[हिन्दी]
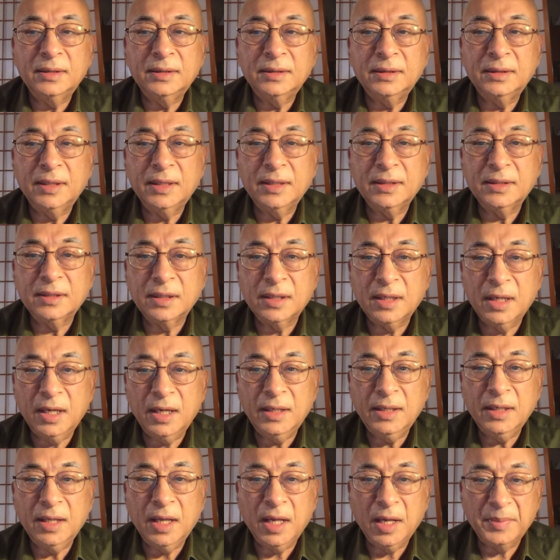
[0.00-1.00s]
यह
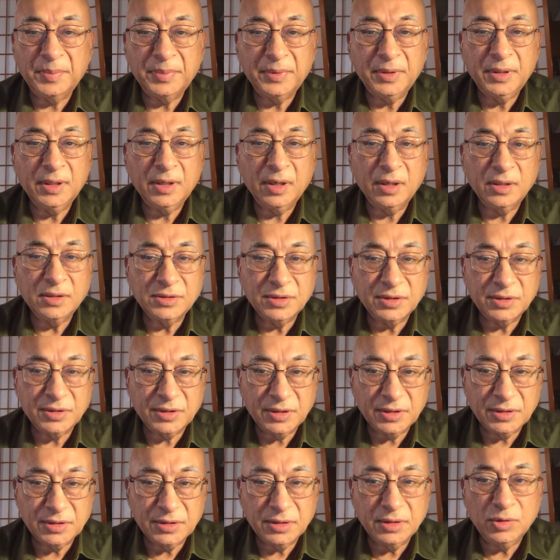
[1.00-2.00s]
थकान आपकी
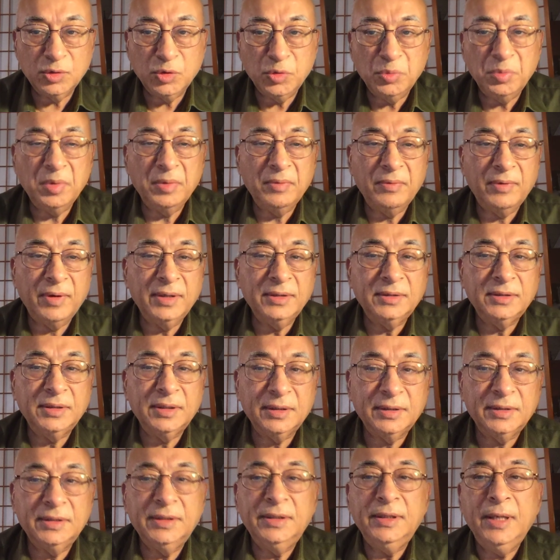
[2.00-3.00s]
कंसंट्रेशन को प्रभावित
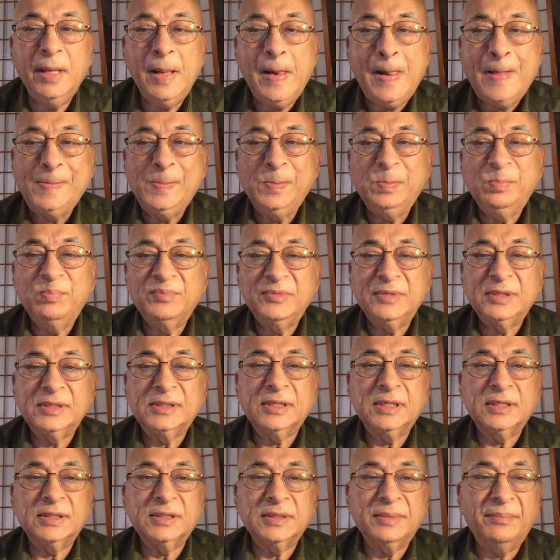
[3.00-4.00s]
करती है
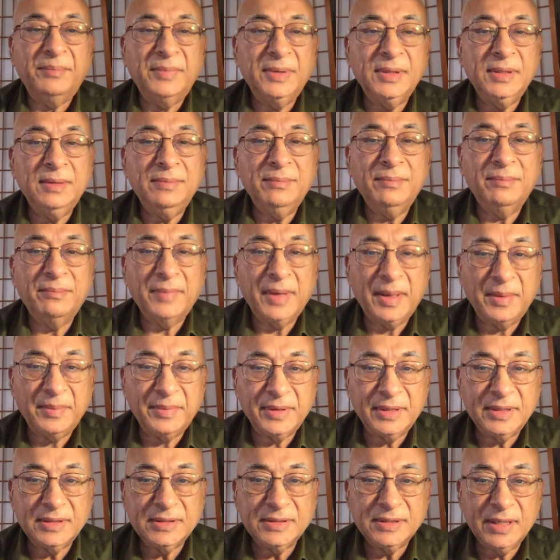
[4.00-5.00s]
जिसका संबंध
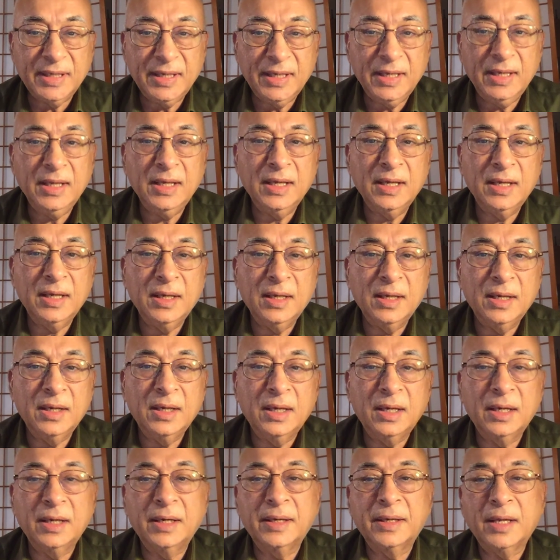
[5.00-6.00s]
मेमोरी से है
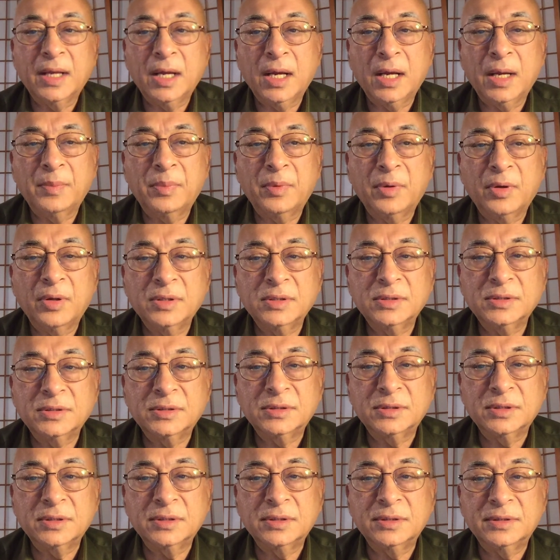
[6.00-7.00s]
अगर आप
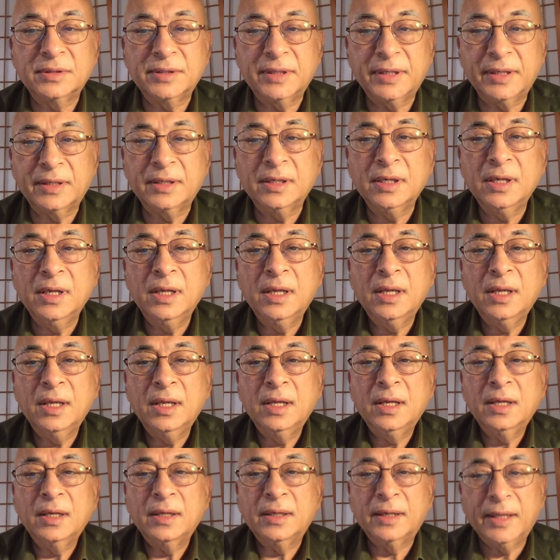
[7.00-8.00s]
कंसंट्रेट
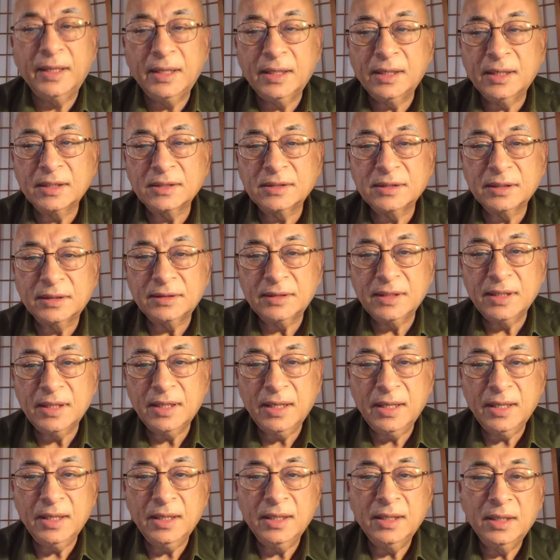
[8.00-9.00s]
नहीं कर सकते
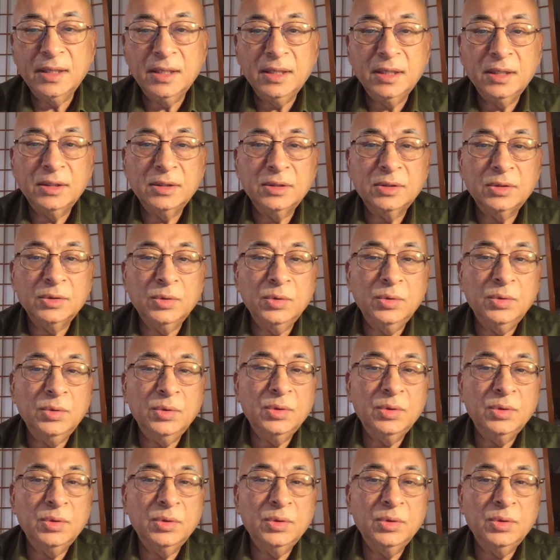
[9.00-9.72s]
हैं तो